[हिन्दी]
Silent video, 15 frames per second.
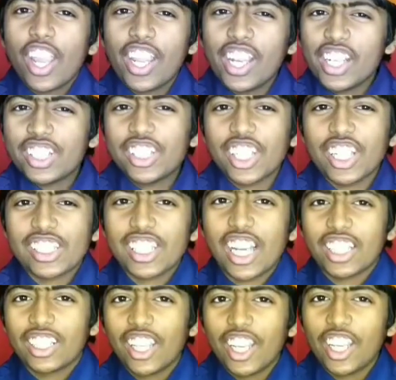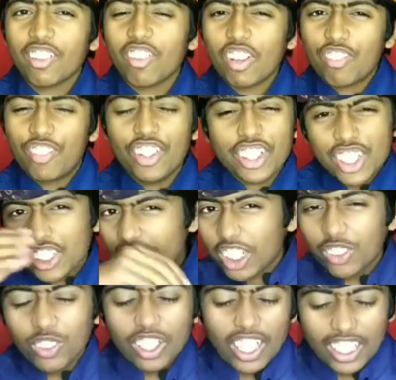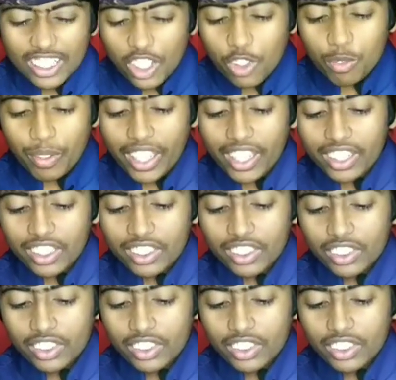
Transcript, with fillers: एनर्जी के साथ एक बार फिर से जादू लगाता हूं मैं